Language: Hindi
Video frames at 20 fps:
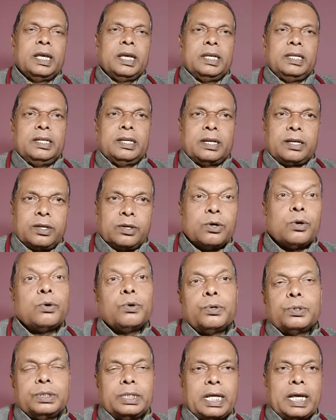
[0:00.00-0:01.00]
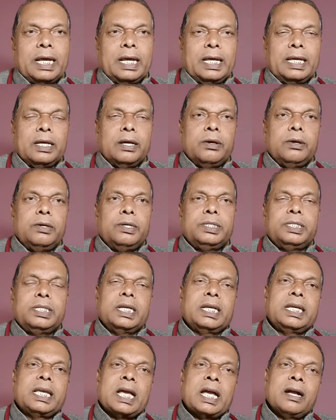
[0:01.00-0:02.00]
यह क्यों होता है इसके
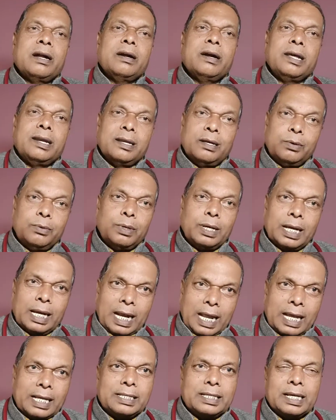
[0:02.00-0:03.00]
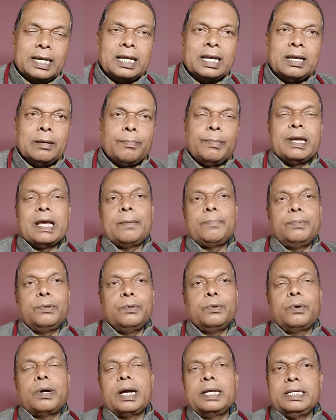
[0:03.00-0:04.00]
क्या घरेलू इलाज है मैं आप
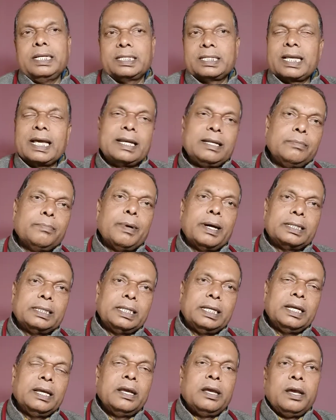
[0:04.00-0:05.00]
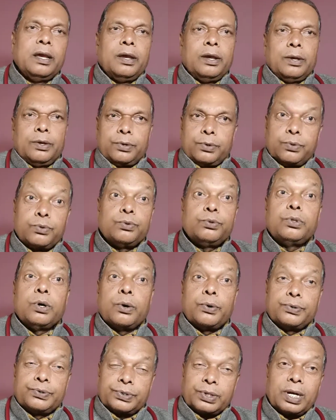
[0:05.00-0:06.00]
लोगों का ये सारी बातें शुद्ध
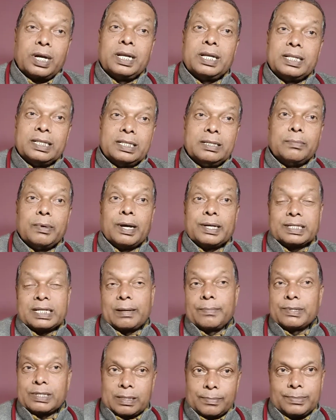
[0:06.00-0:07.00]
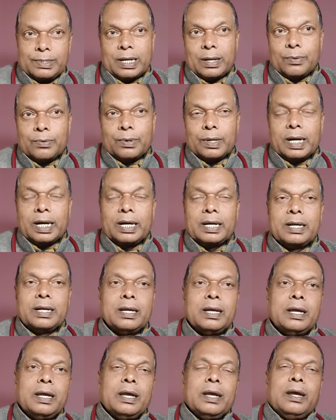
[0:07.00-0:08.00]
और सरल हिंदी भाषा में समझाऊँगा
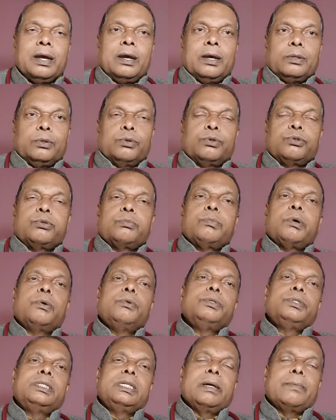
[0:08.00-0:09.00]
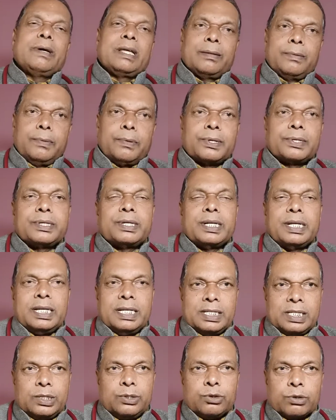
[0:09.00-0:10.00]
दोस्तों बहुत से हमारे व्यूअर्स ने
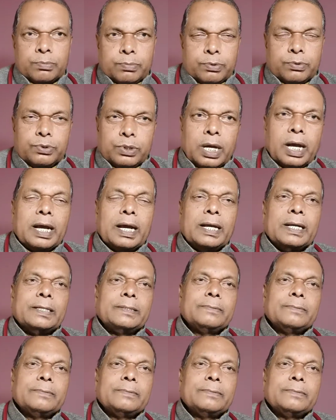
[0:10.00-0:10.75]
इस चीज़ को पूछा है